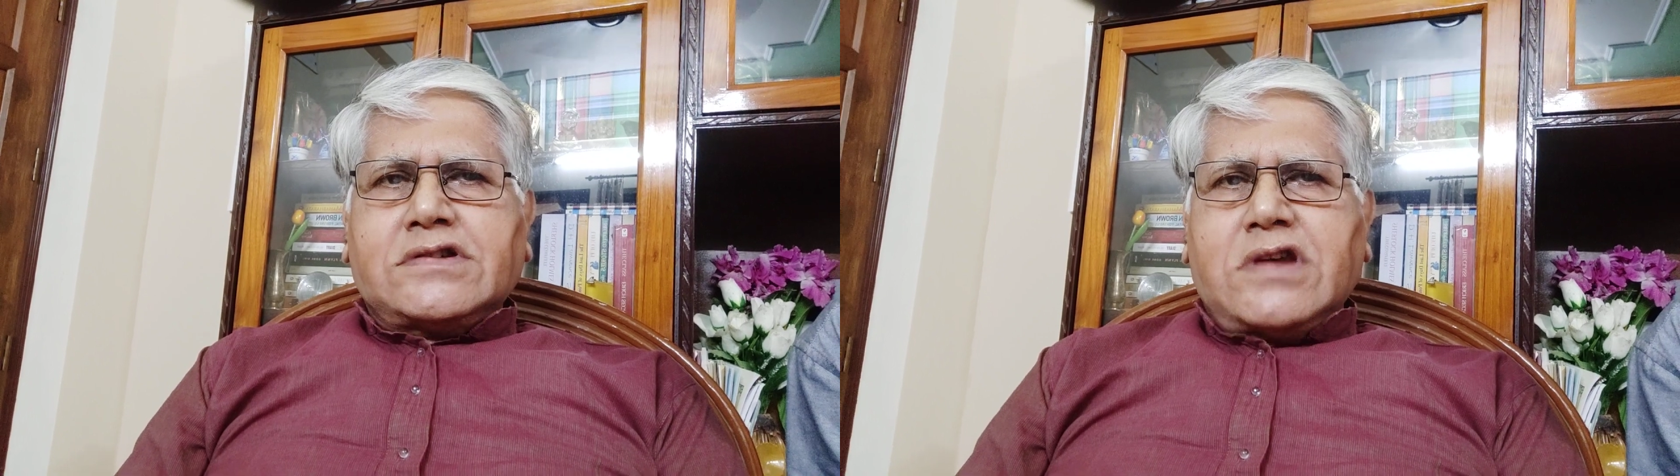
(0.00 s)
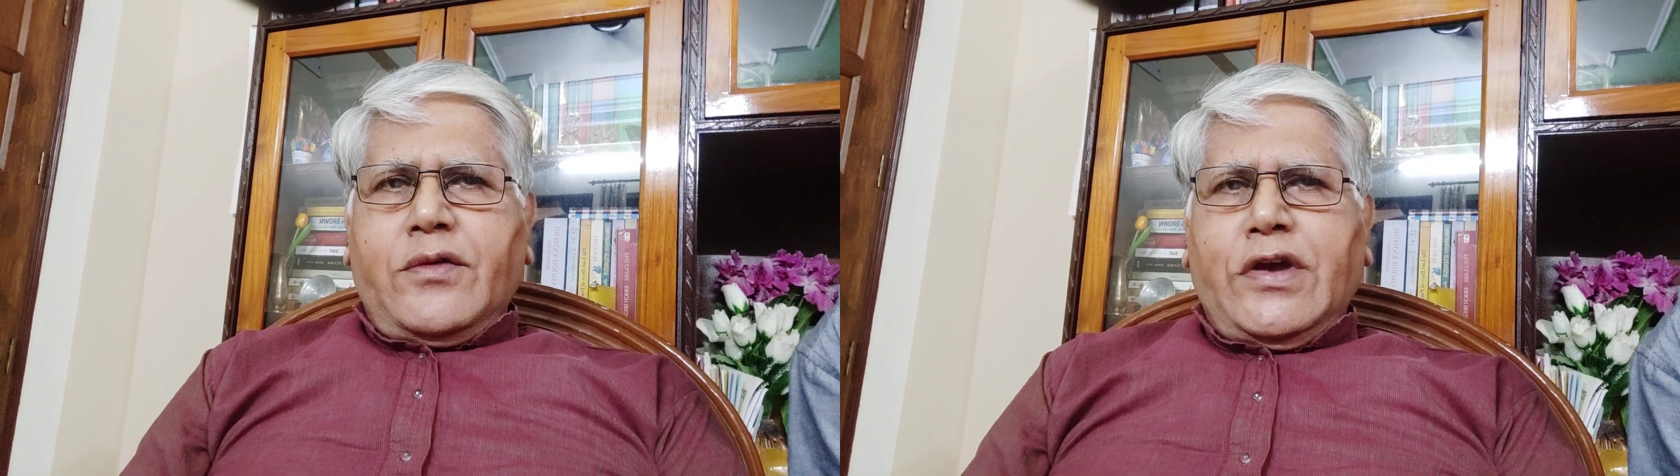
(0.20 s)

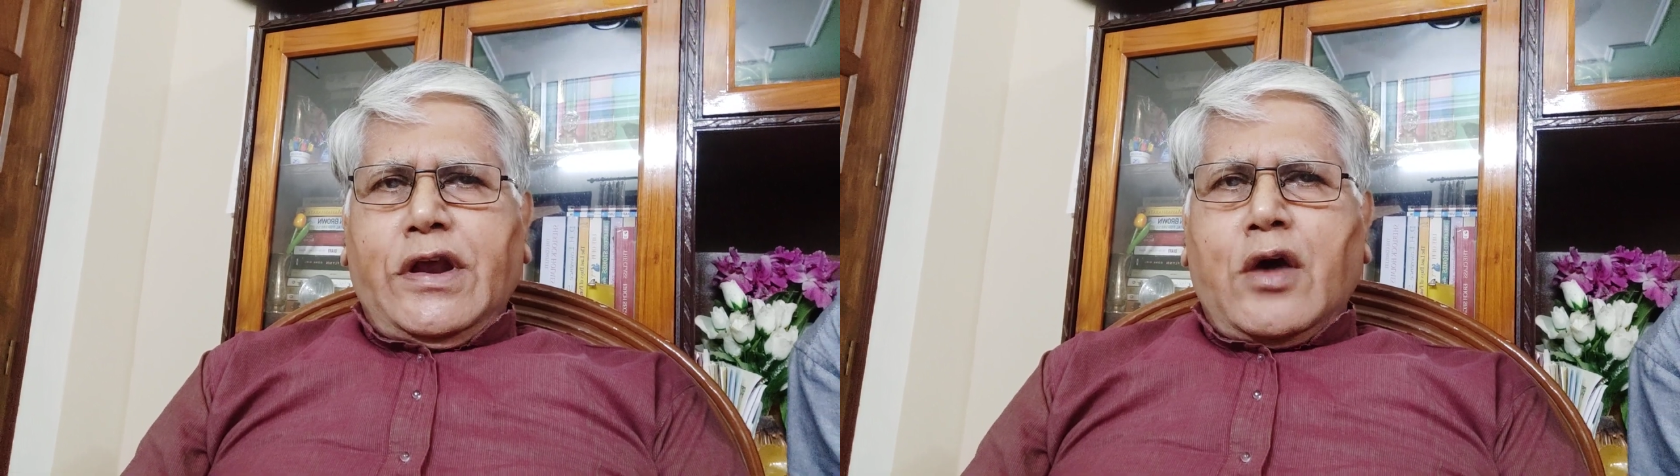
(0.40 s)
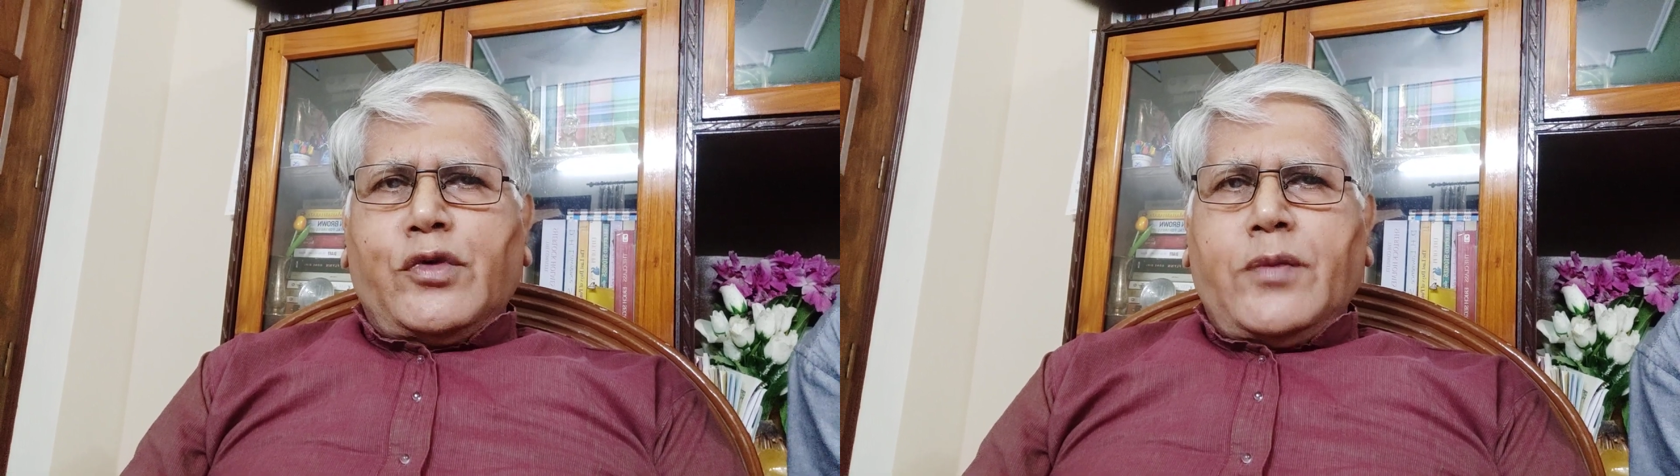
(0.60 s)

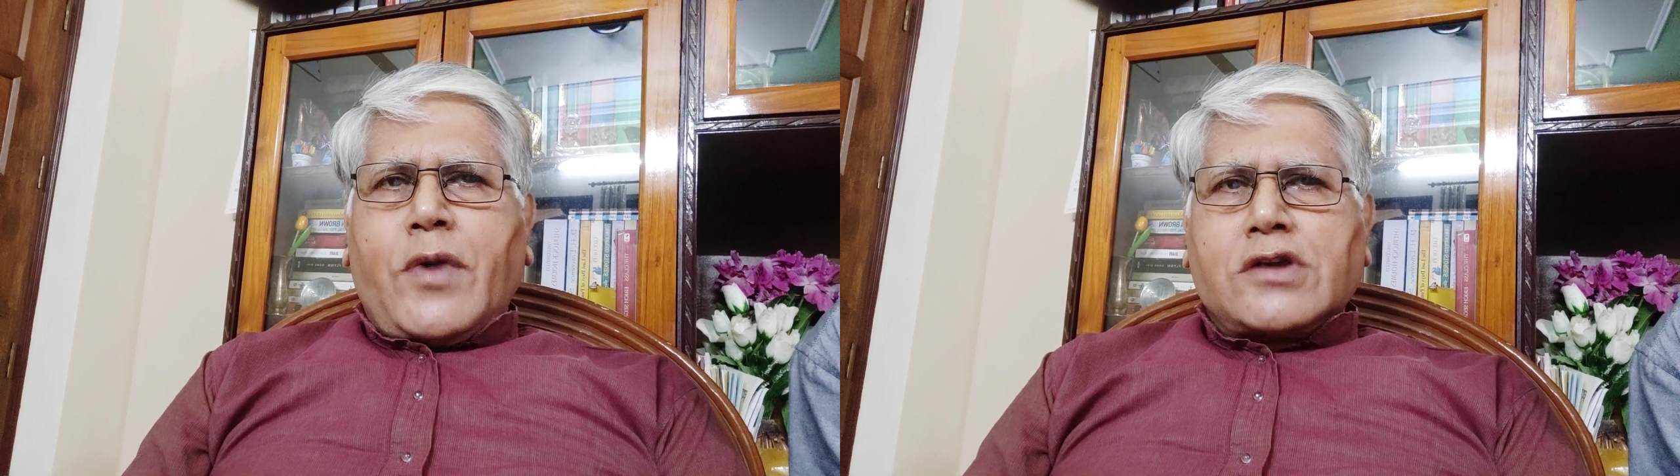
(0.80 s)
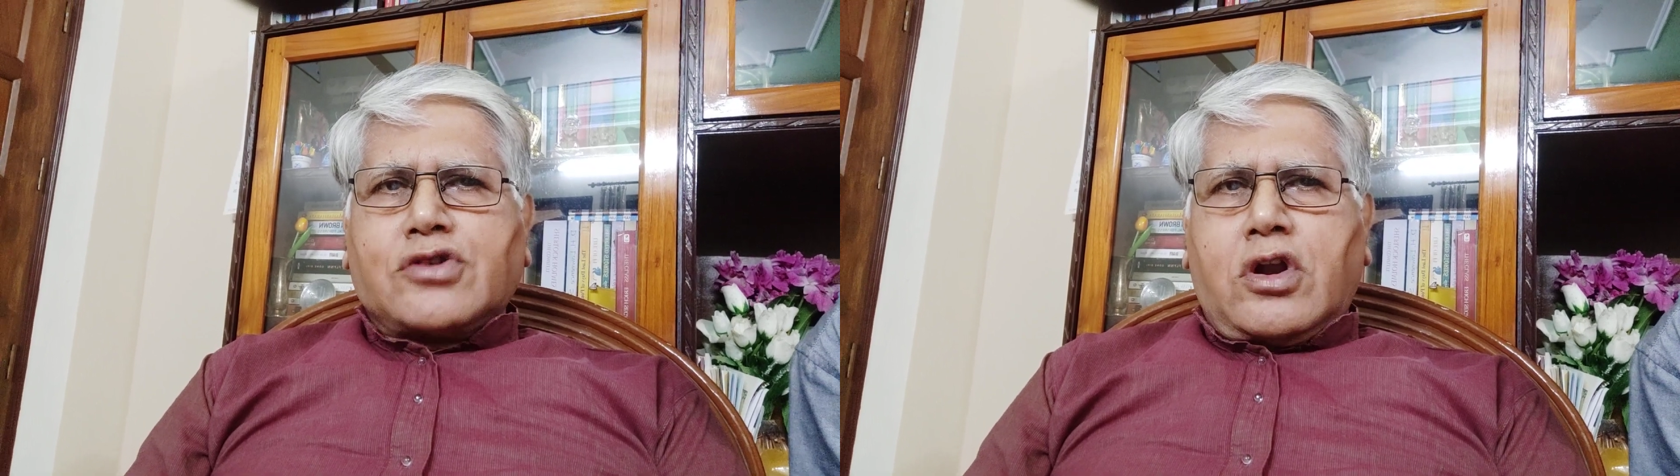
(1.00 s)
সেভেনে আমাদের
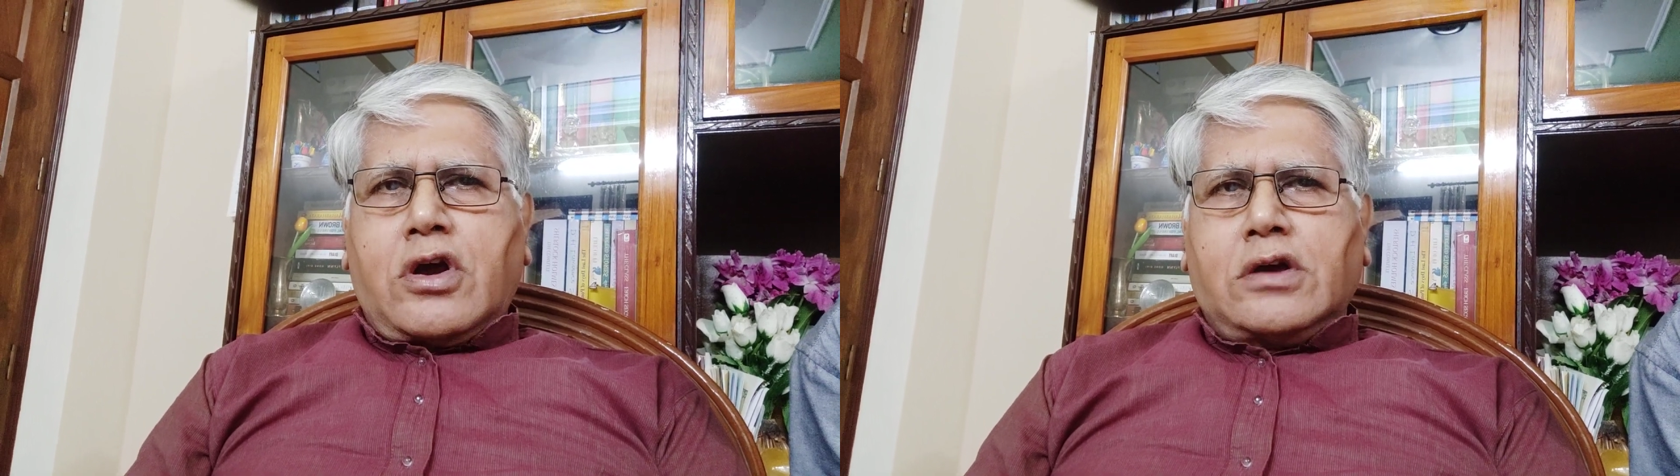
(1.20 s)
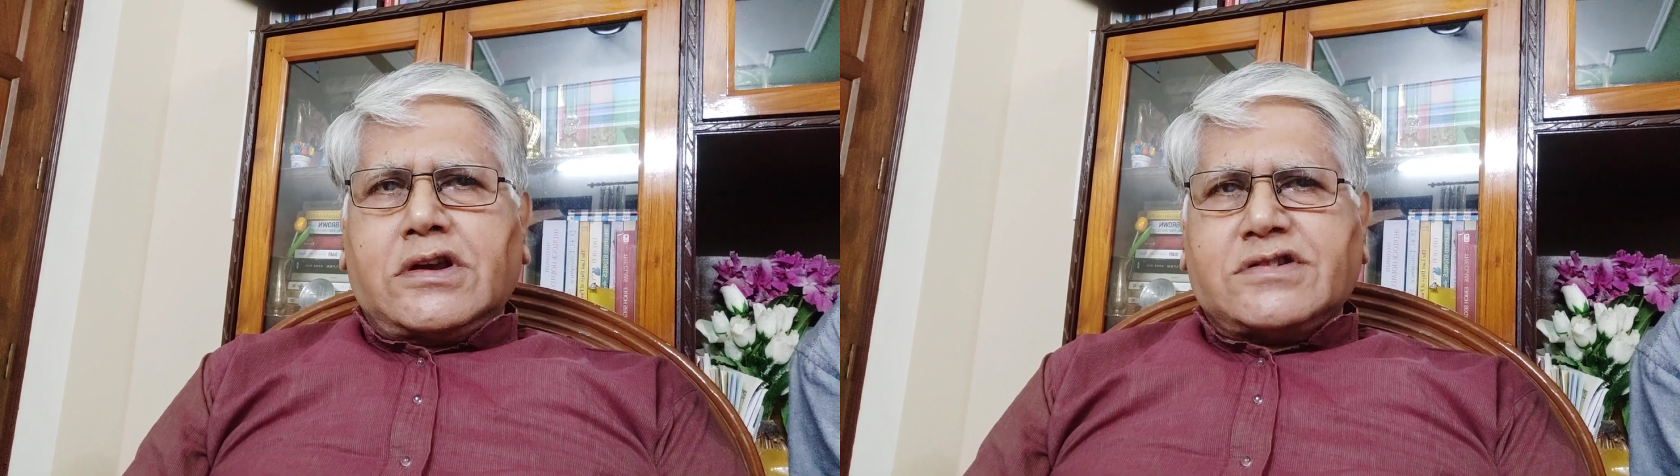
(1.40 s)
পাস
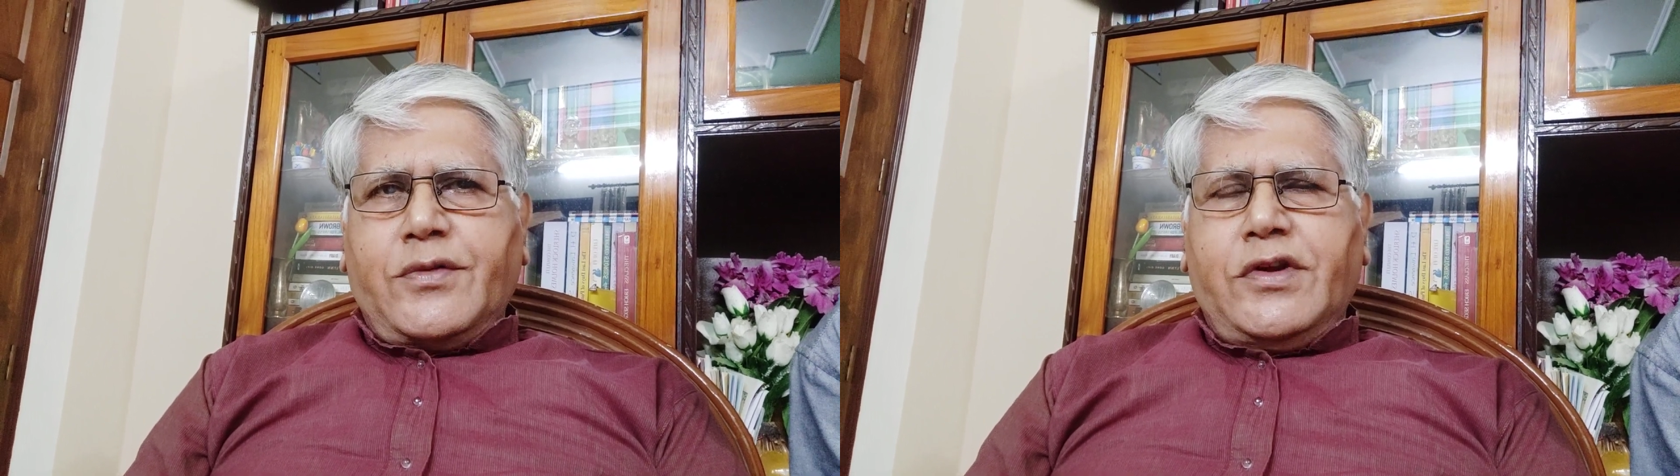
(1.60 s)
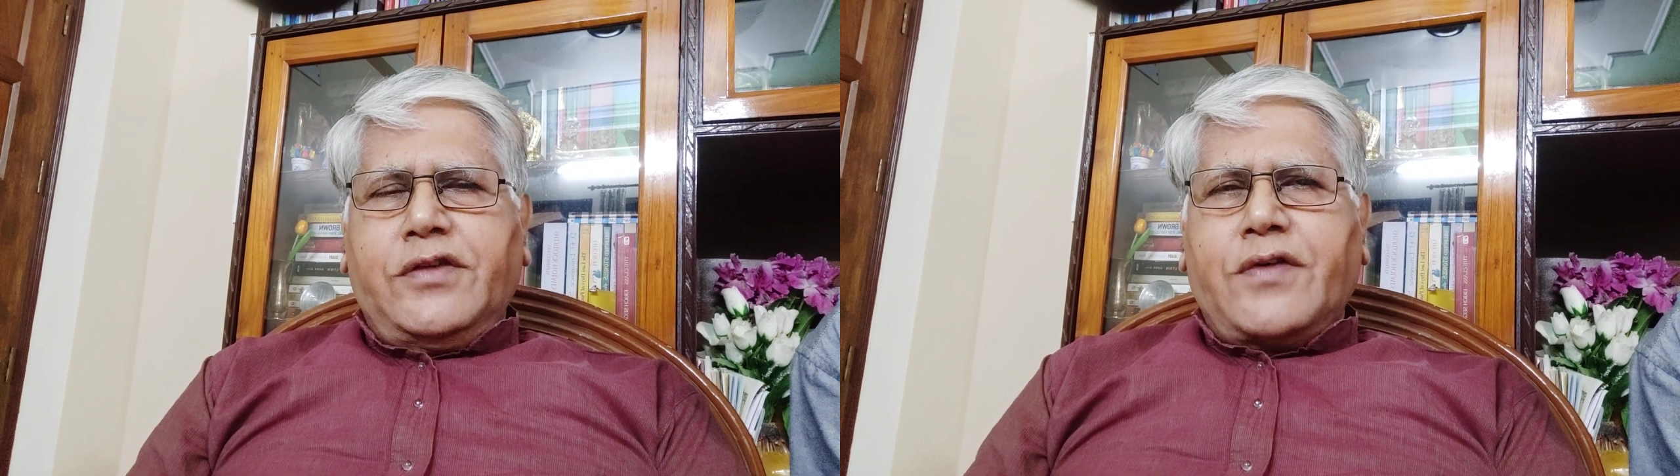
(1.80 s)
করার কথা
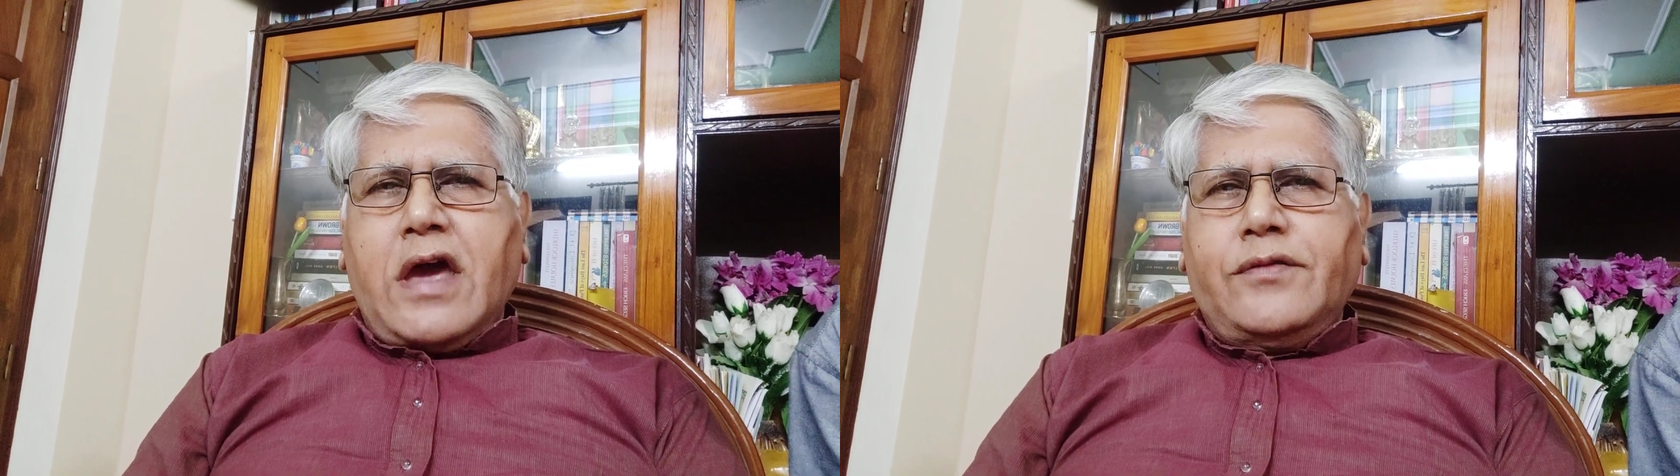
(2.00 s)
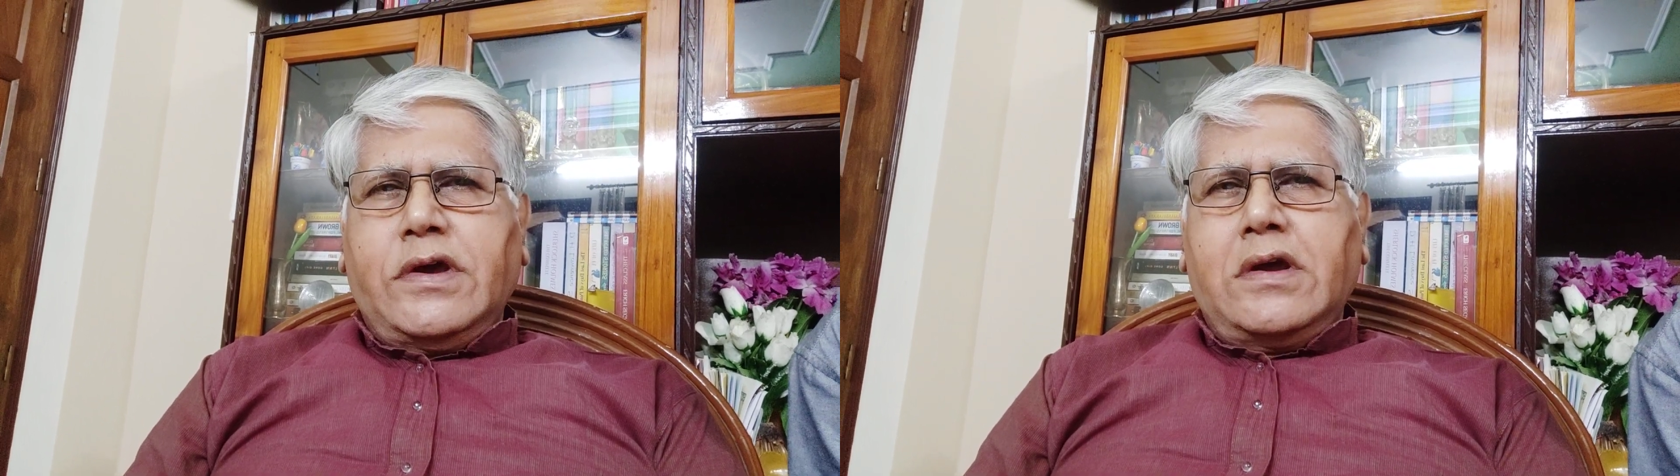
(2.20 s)
সেভেন্টি
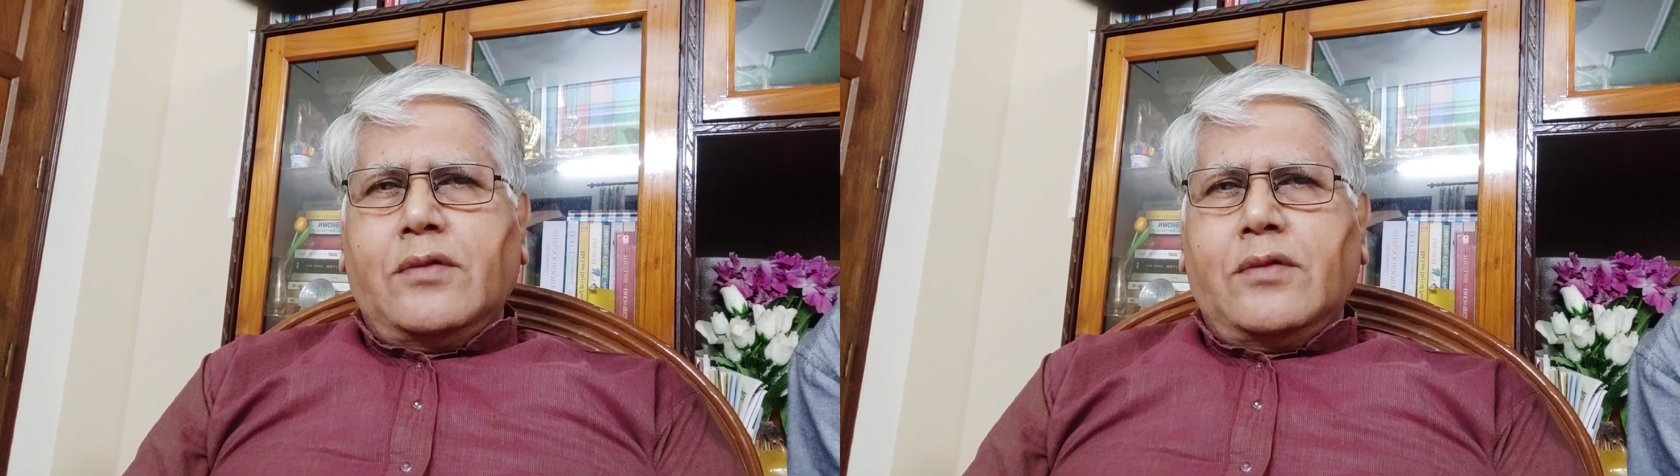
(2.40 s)
ফাইভে